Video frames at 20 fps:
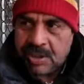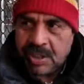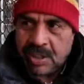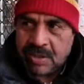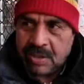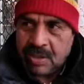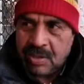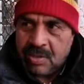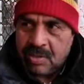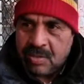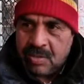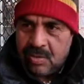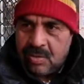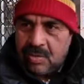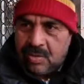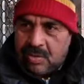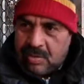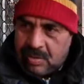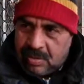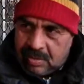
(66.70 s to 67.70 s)
là một người
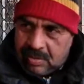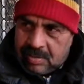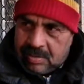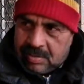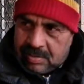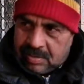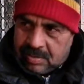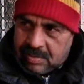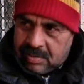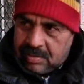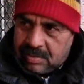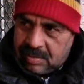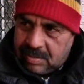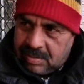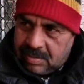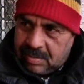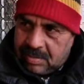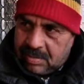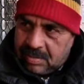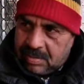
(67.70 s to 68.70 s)
Tunis khác nói
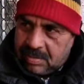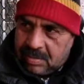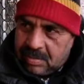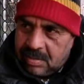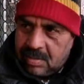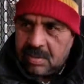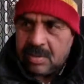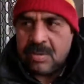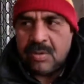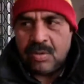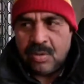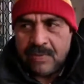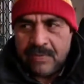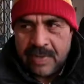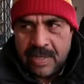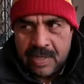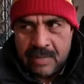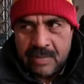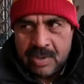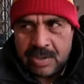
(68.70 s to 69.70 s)
rằng
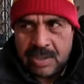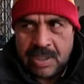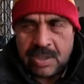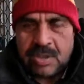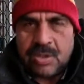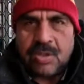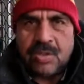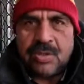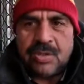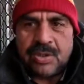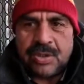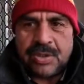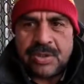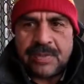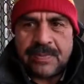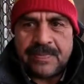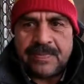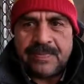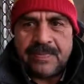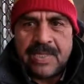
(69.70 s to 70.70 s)
Ennada là một đảng tốt,
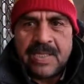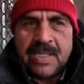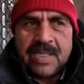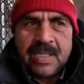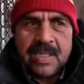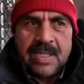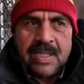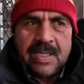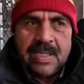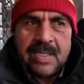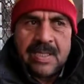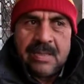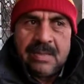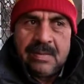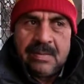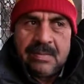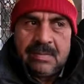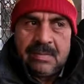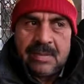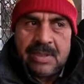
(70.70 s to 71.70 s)
nhưng người dân
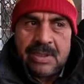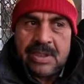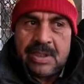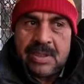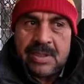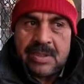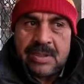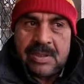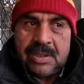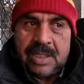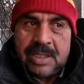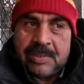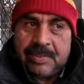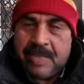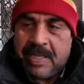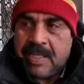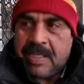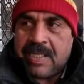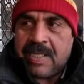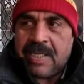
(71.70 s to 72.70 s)
không để đảng này làm việc
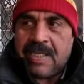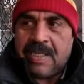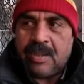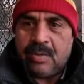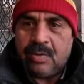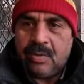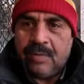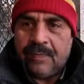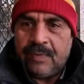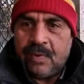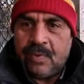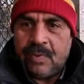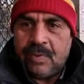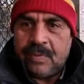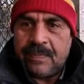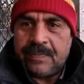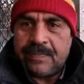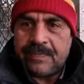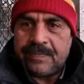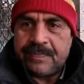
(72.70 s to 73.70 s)
là vấn đề lớn.
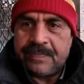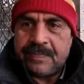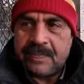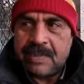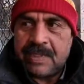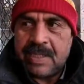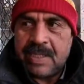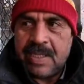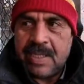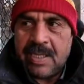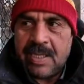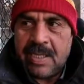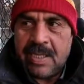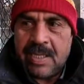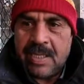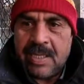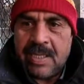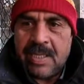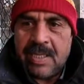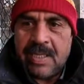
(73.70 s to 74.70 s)
Là nơi xuất
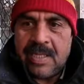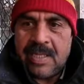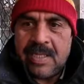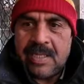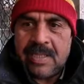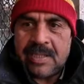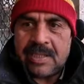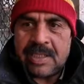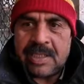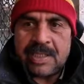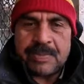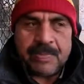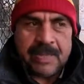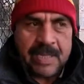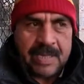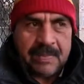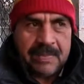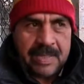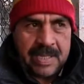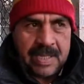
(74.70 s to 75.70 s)
phát của cách mạng mùa
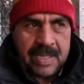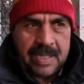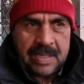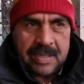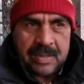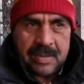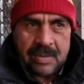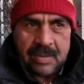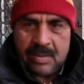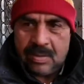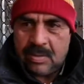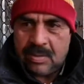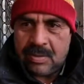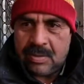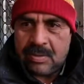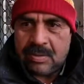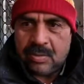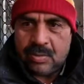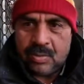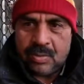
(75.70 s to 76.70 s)
xuân Ả Rập,
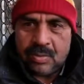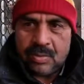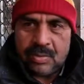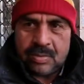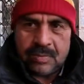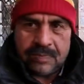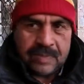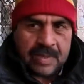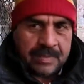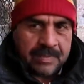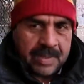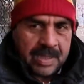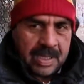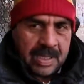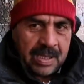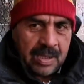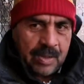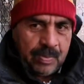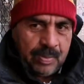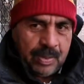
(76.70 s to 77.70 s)
Tunisia đã bị chia
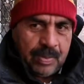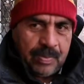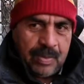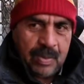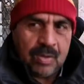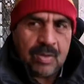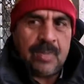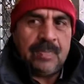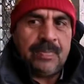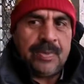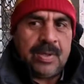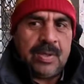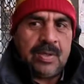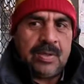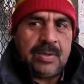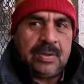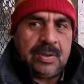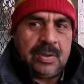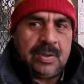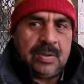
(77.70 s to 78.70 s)
rẽ giữa các đảng Hồi
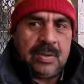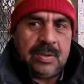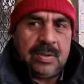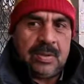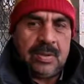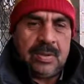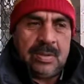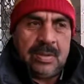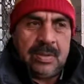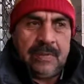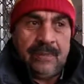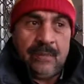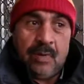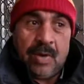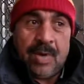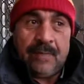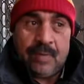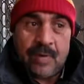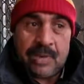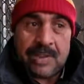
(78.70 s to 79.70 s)
giáo và thế tục.
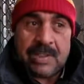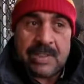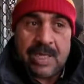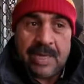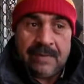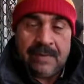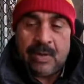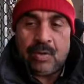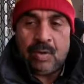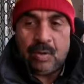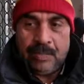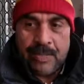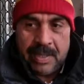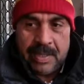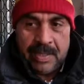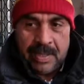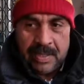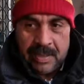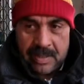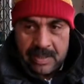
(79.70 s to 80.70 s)
Dân chúng bất mãn
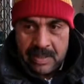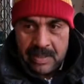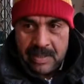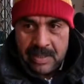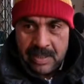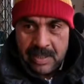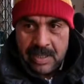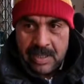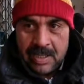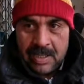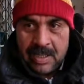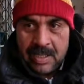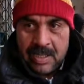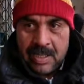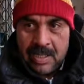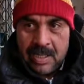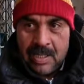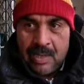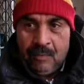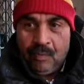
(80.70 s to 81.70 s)
tình trạng suy sụp
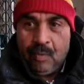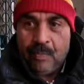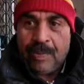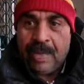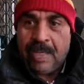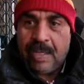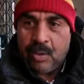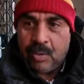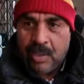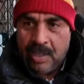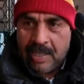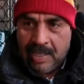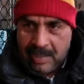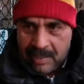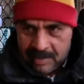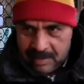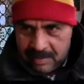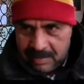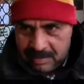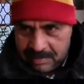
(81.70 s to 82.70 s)
kinh tế sau
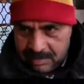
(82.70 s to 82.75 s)
khi lực